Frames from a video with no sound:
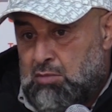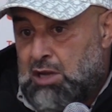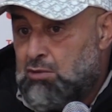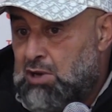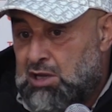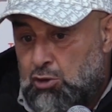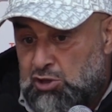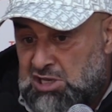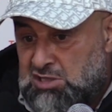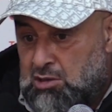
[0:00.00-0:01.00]
من بعد ولات
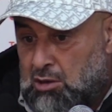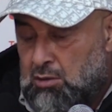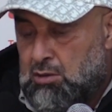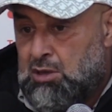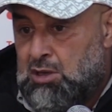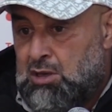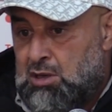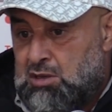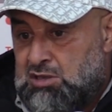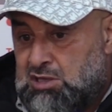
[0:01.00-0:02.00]
اون جيستيون
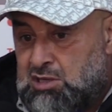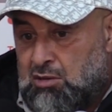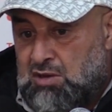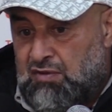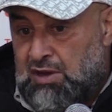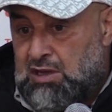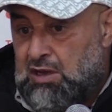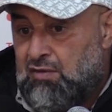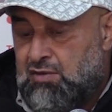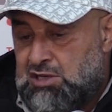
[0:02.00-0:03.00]
جيستيون
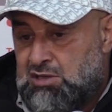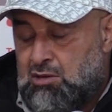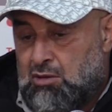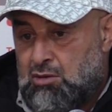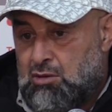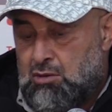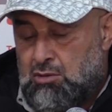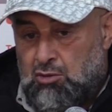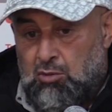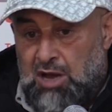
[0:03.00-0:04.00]
ديفيكتيف جيستيون دو
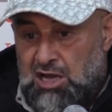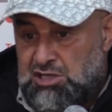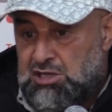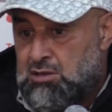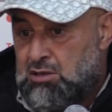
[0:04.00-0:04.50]
دو ماتش